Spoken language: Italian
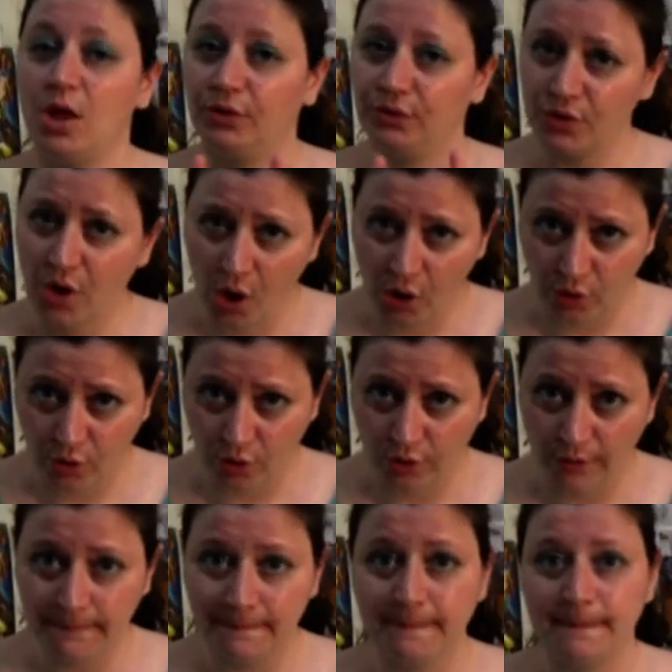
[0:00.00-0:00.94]

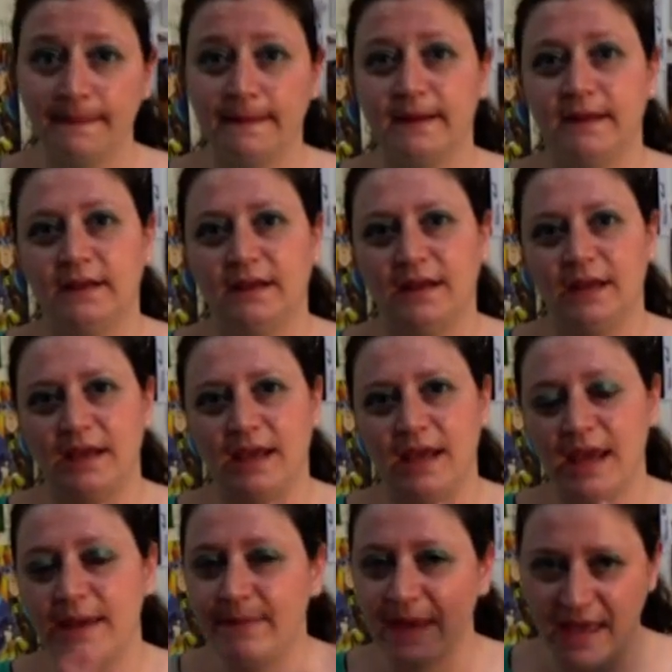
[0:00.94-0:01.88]
Dopo
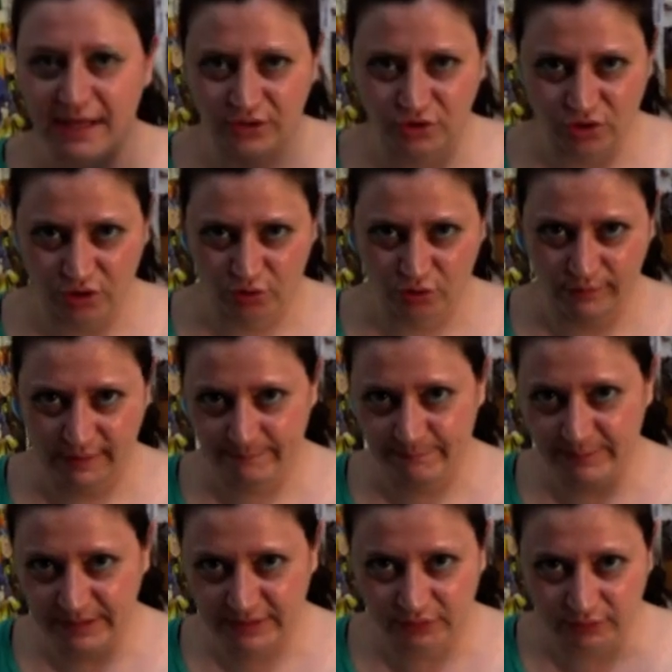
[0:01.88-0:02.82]
emerge come
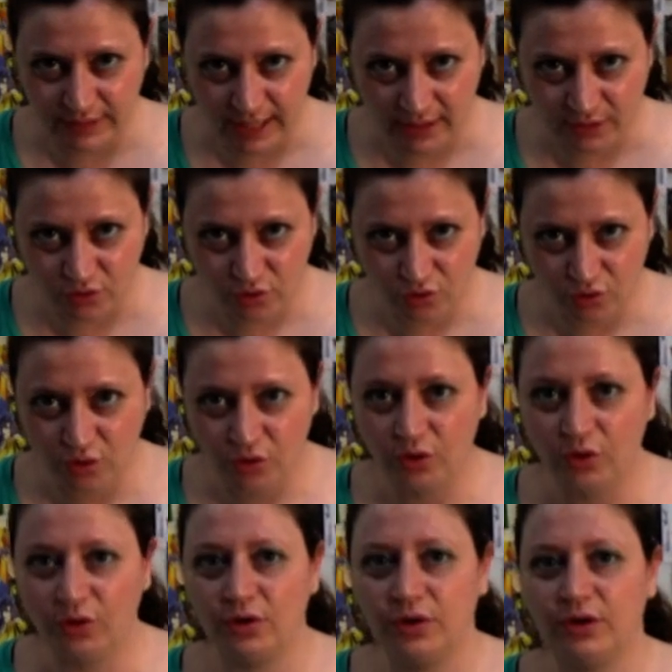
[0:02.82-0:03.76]

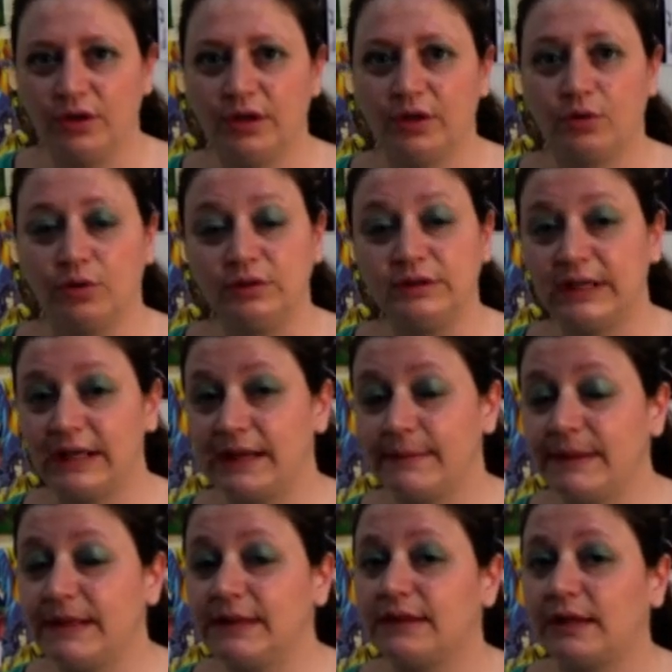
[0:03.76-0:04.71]
personaggio,
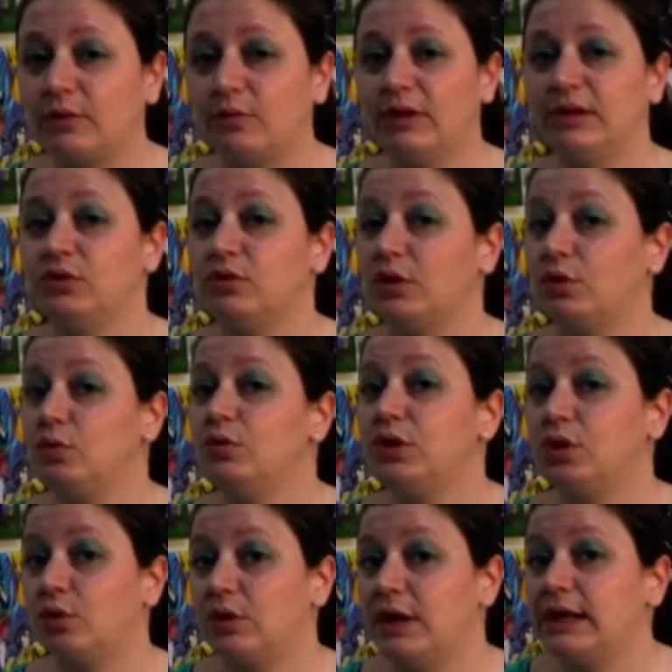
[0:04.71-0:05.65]
contrariamente a quanto
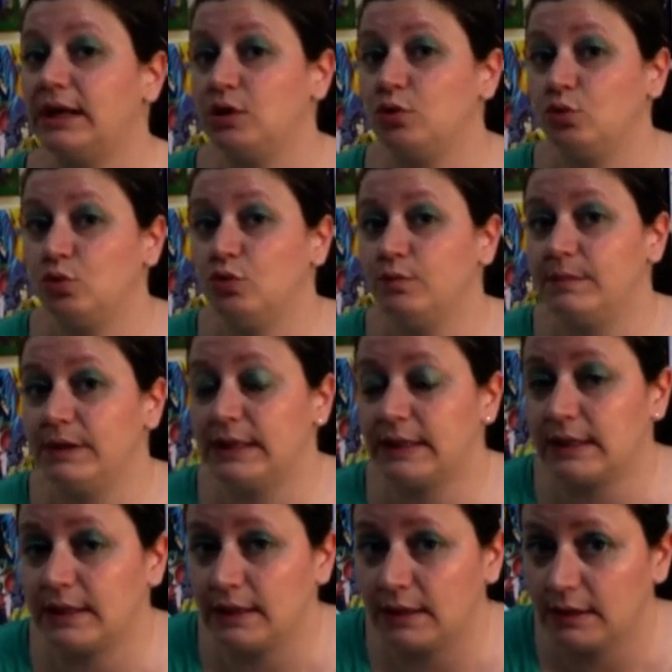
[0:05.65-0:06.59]
alcuni colleghi
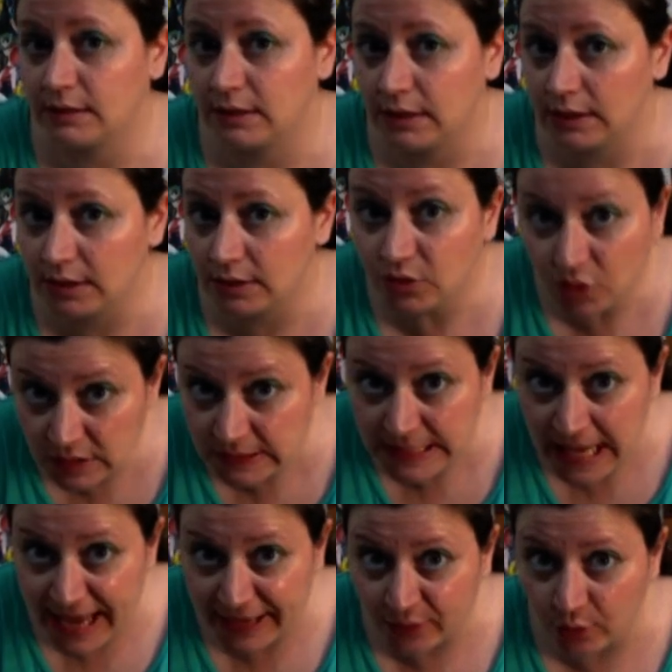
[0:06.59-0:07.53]
youtuber
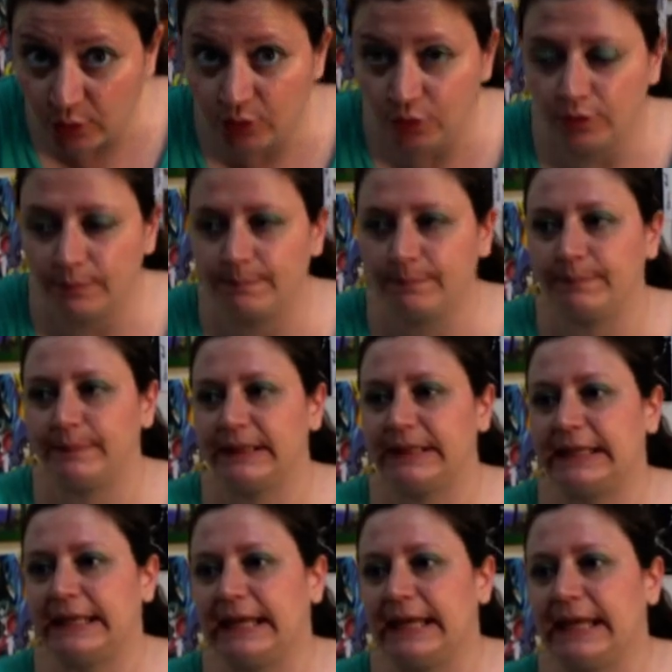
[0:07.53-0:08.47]
sostengono,
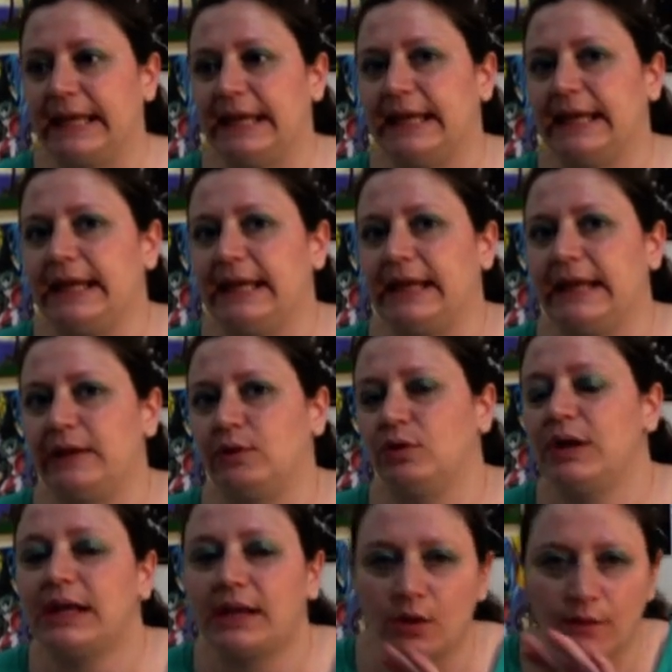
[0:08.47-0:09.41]
perché eh,
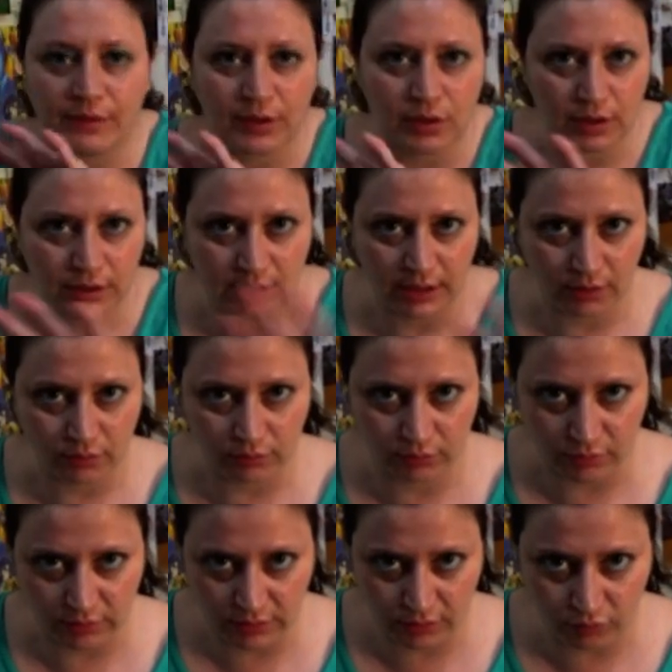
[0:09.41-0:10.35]
non è che io voglio andare
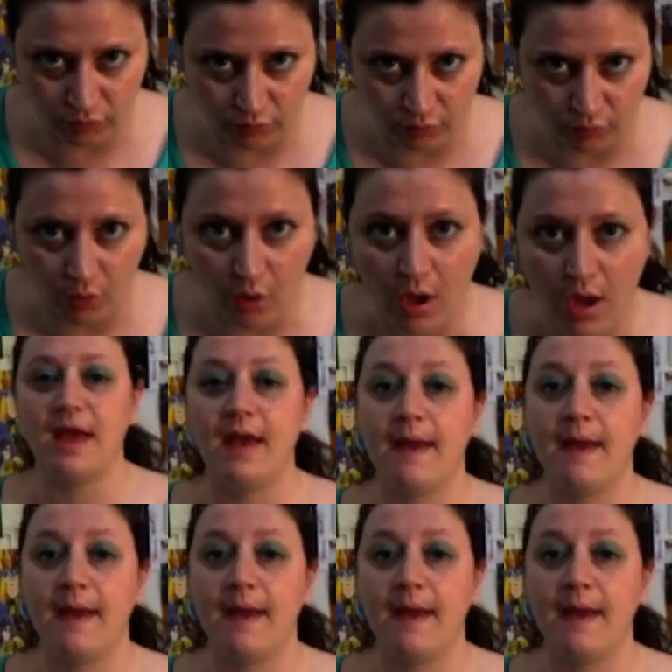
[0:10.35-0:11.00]
contro nessuno,